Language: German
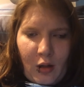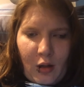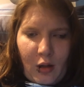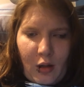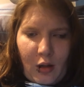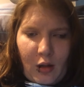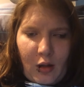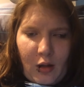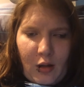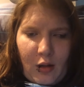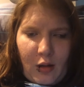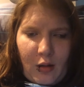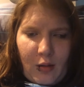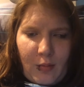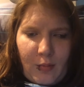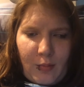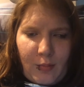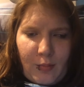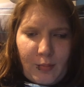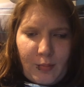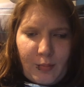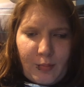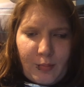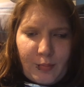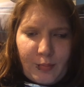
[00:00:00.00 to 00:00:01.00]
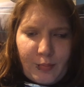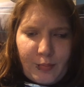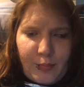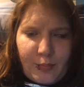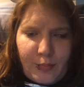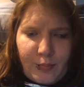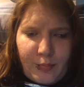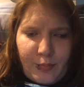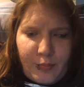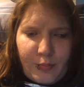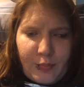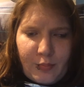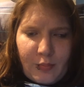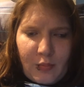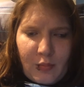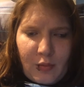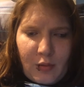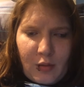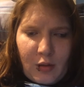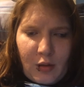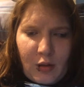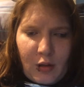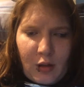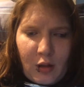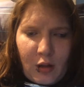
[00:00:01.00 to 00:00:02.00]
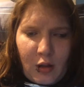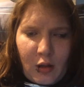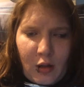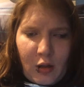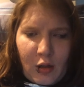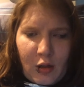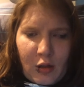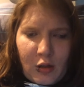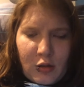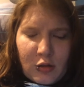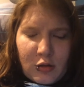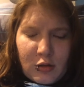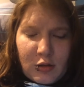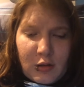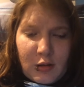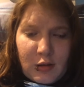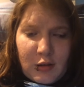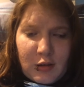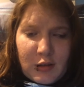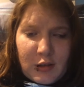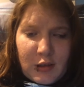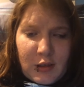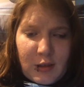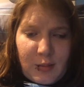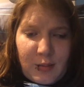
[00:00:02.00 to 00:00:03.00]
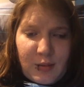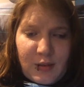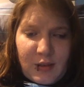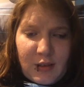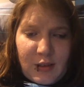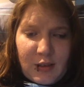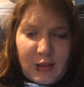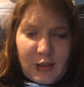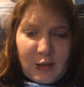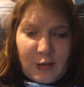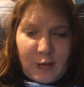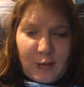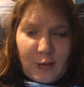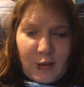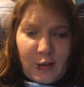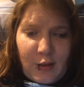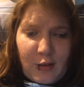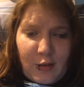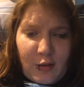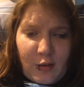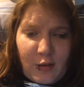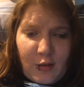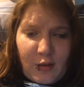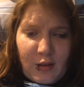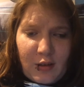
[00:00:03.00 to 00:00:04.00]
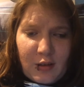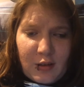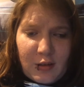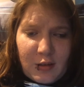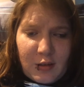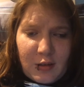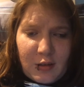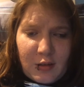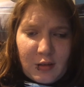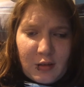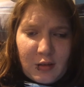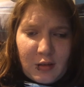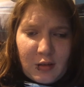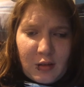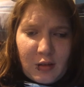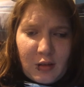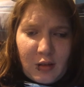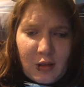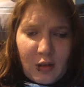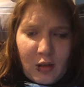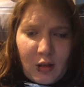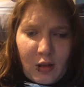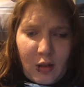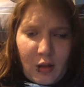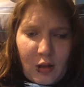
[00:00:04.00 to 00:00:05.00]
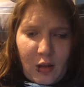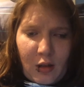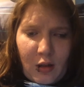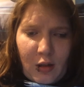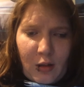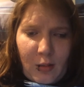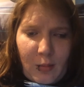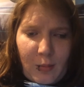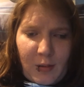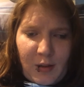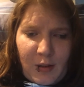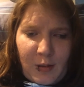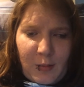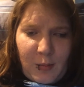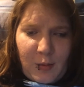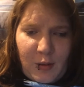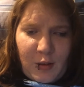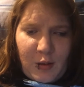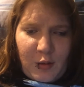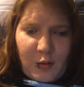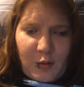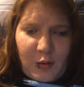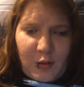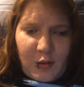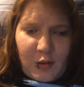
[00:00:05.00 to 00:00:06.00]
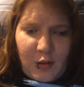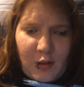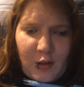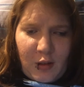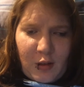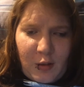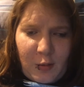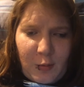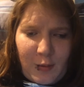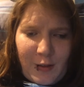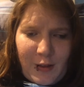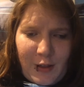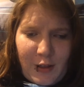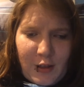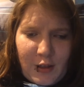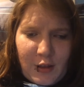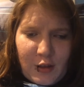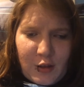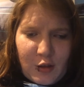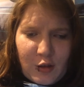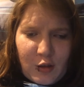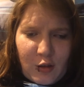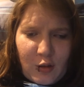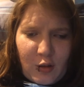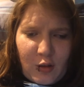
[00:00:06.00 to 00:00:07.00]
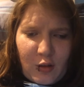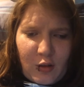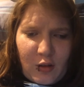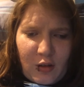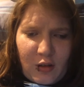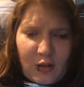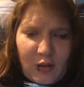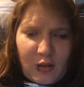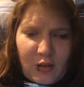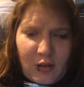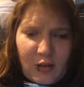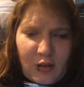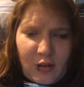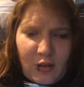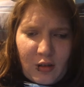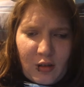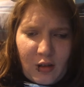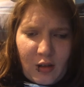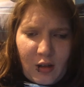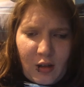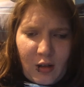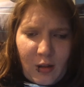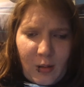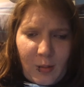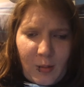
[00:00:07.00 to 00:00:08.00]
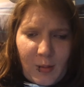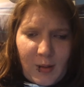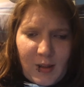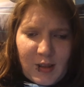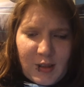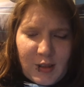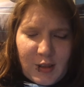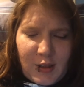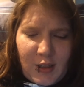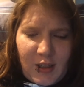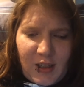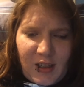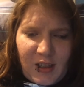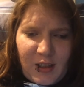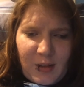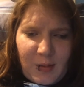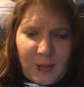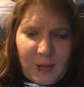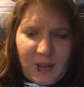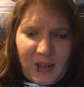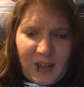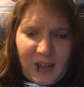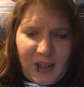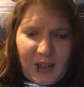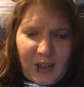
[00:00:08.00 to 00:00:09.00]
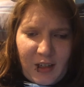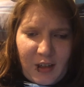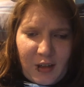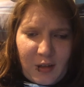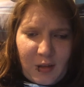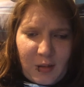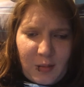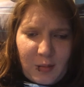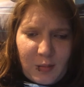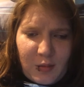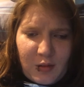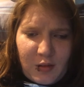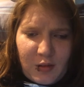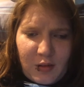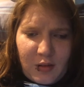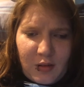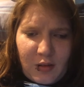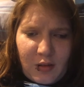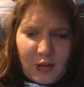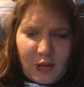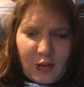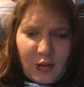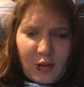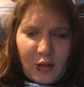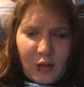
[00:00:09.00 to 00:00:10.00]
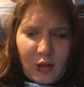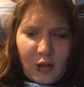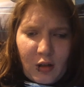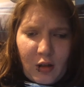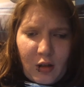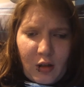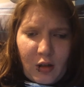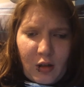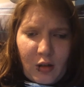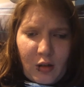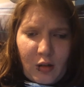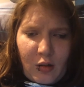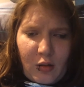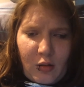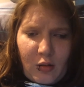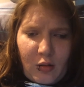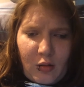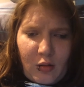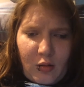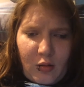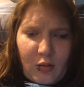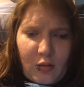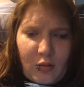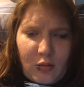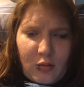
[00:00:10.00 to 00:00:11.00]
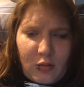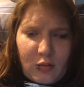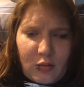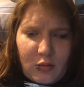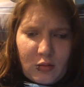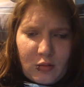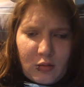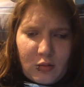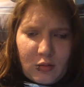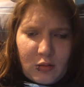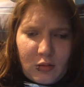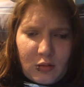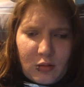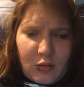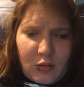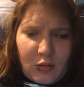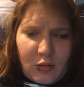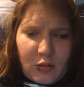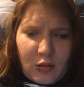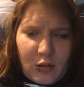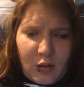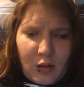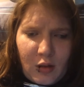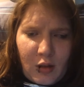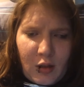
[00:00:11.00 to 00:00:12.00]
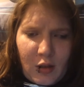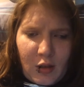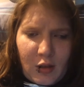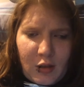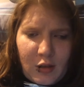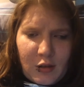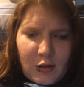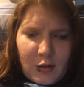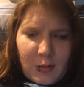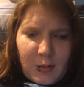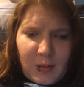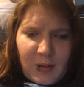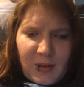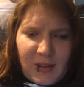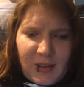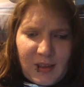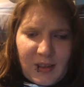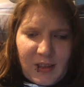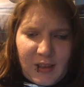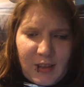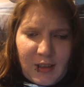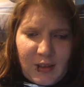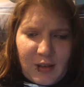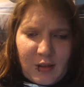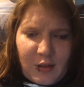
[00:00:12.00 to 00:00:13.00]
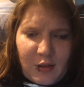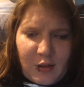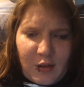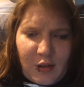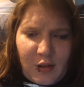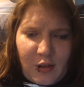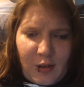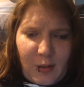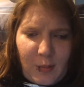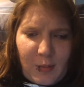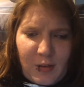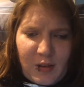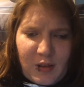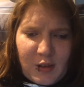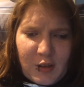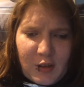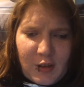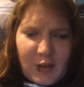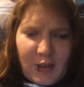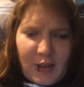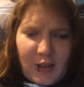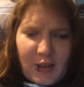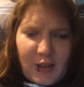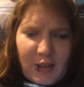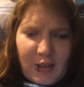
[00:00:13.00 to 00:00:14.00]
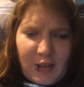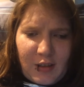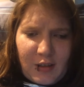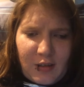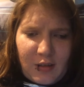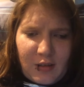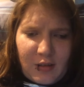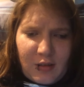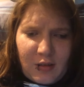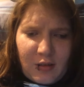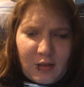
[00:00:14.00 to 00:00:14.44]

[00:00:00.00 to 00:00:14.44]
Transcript: Ähm, sonst gibt's nicht viel Neues. Mein Video ist heute wieder gestückelt, weil ständig wer reinkommt. Und das werde ich jetzt zusammenschneiden.